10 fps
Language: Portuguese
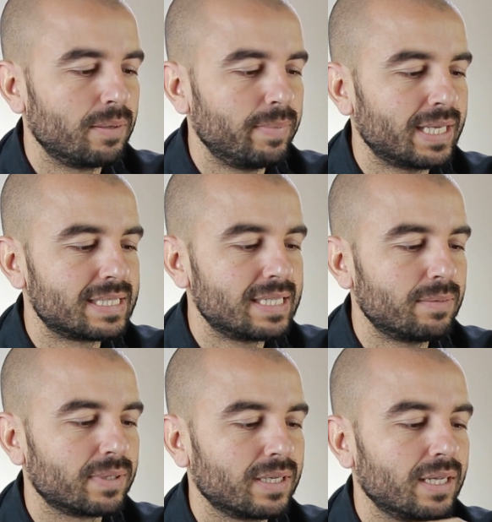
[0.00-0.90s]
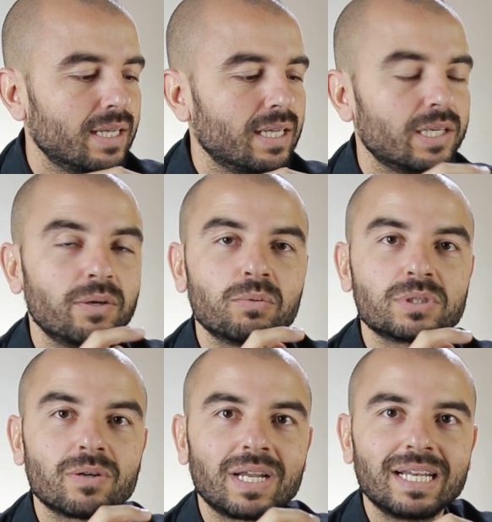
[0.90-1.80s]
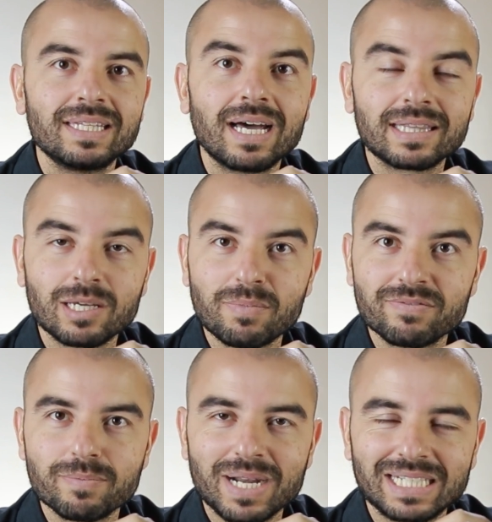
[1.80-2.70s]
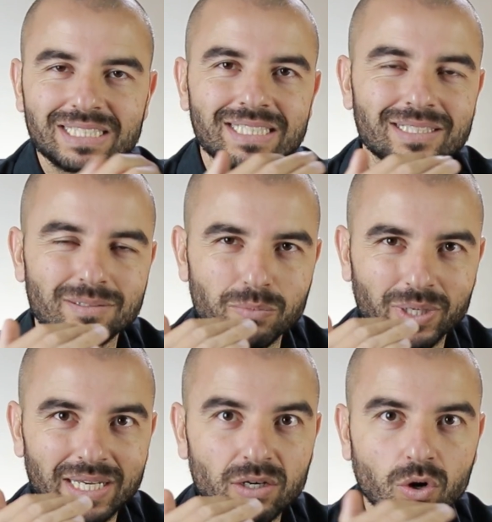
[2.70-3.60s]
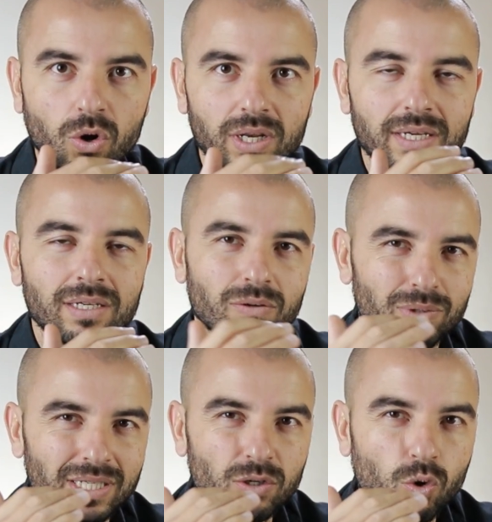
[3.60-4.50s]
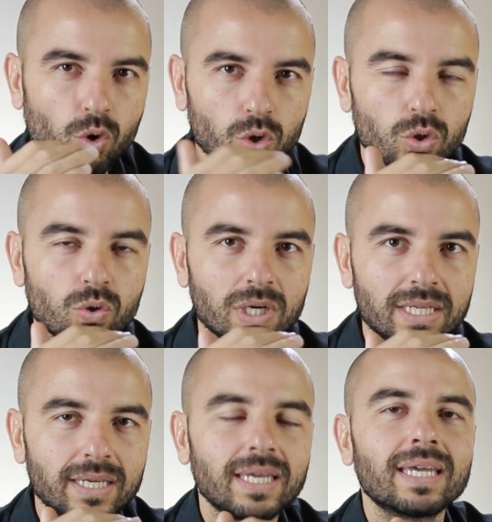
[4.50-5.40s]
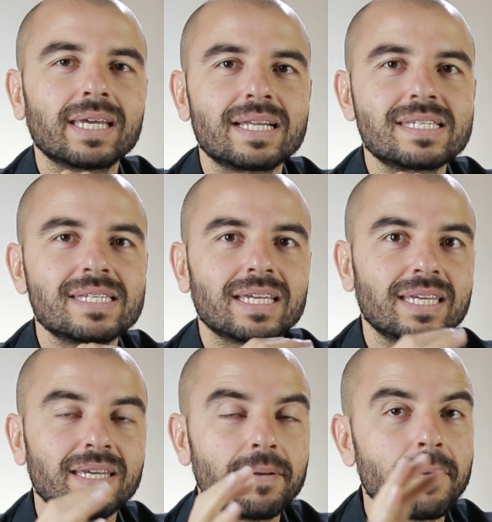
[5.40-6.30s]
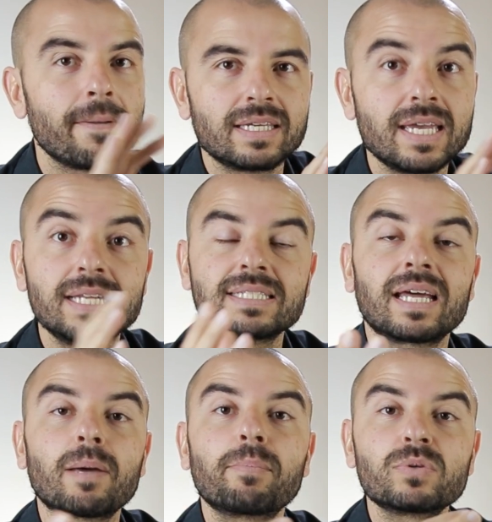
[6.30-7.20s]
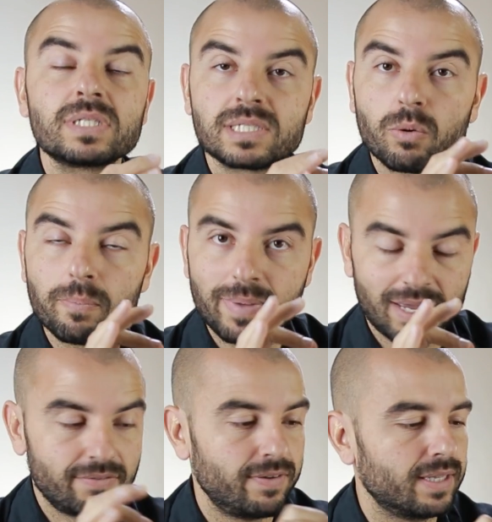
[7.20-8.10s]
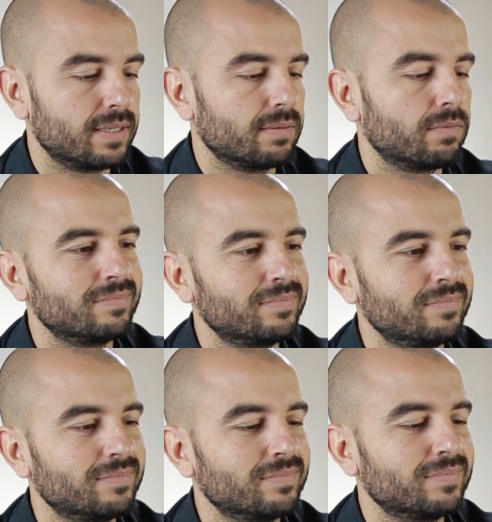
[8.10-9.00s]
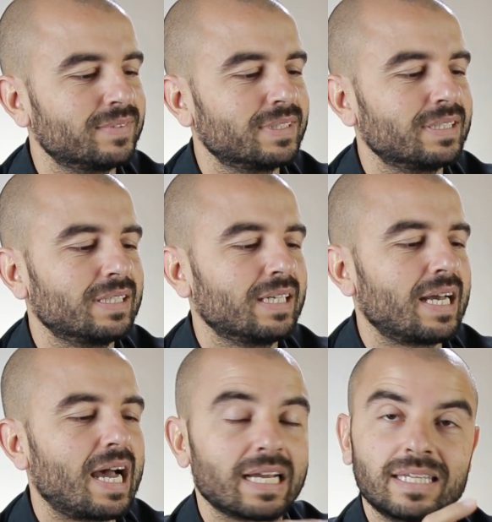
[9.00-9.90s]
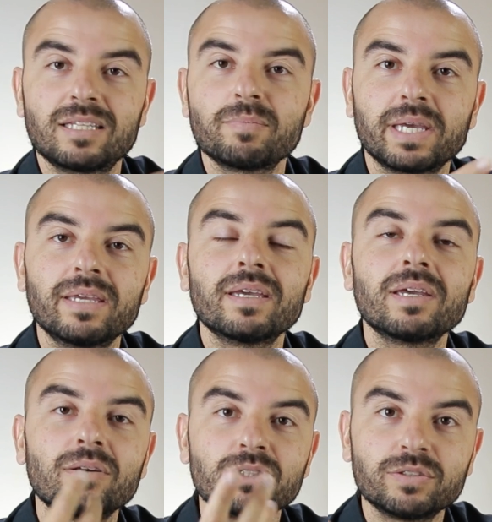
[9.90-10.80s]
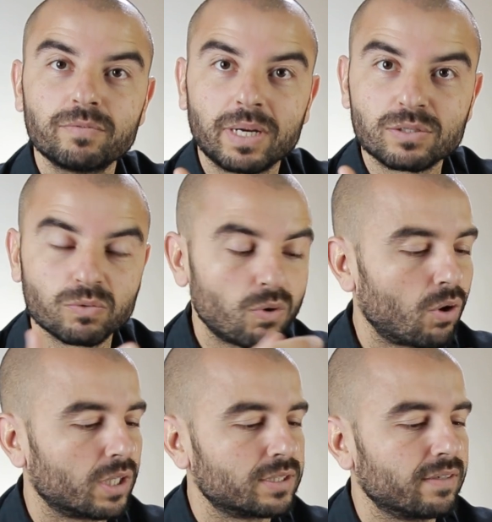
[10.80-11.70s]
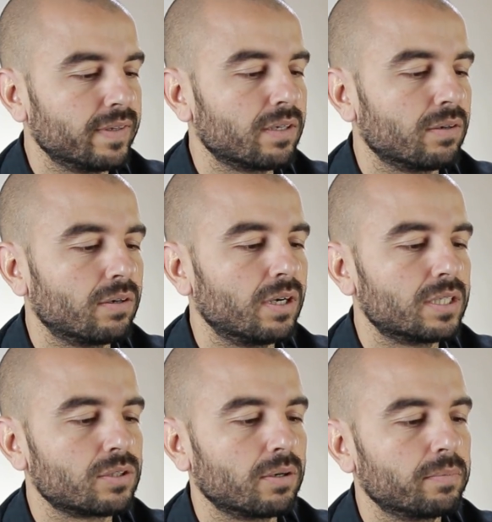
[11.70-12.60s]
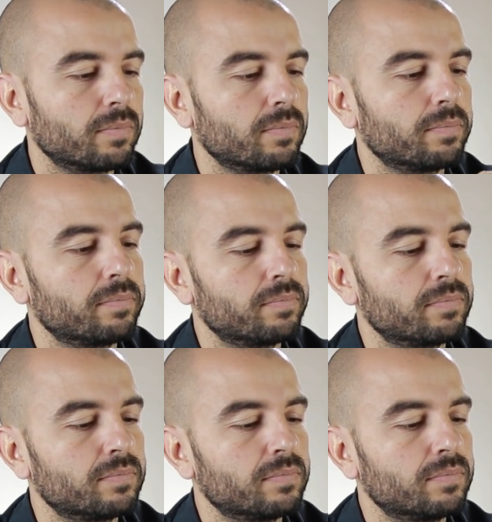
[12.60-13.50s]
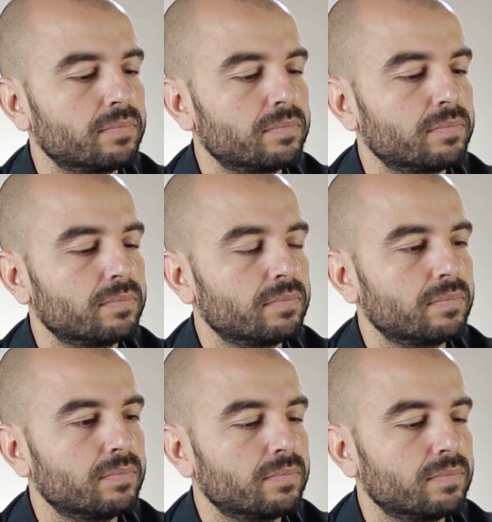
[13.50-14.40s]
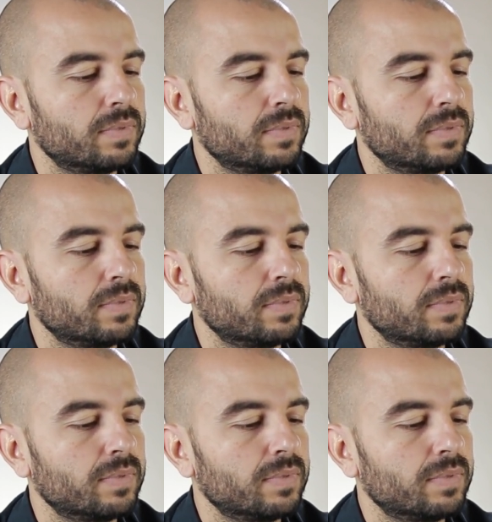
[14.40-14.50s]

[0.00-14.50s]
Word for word: Perceba que o celular lhe dá até uma vibradinha, porque ele cola. Quando ele colou ali, quer dizer que, que ele está na posição perfeita. Eis aqui a... Aqui também eu tive mais um corte, tá vendo? Olha só. O primeiro drone,